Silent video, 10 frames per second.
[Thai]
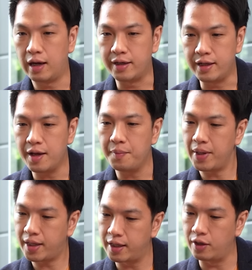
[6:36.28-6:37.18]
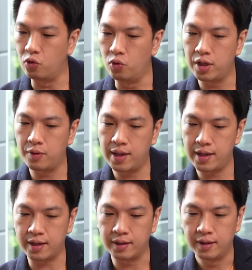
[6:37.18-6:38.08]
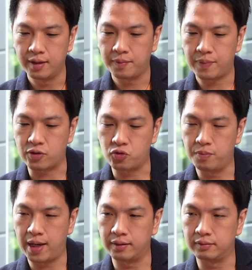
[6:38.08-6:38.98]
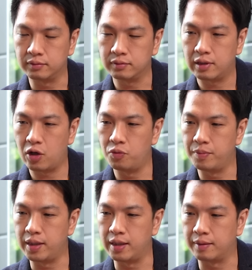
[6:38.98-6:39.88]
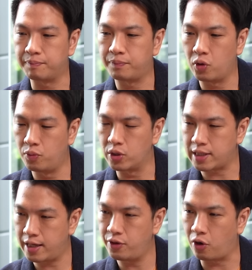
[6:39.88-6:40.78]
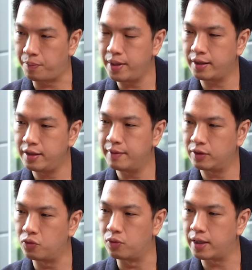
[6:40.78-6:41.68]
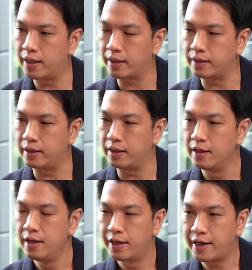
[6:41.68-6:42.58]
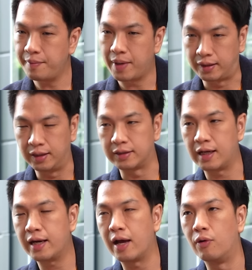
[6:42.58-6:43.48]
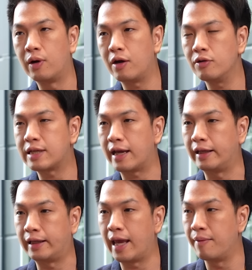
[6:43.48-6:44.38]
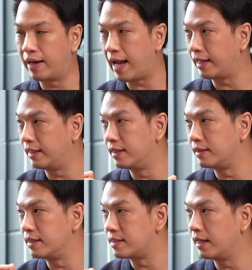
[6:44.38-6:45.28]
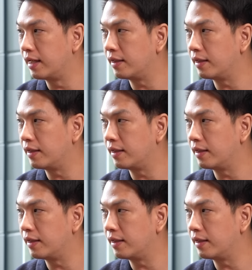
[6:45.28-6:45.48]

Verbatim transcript: ออันเนี้ยไม่เคยรู้เลยว่าปัจจุบันเรามีโปรโมชั่นดอกเบี้ยที่มันถูกขนาดนี้นั่นหมายถึงถ้าเราเข้าใจเกณฑ์การเงินจริงๆ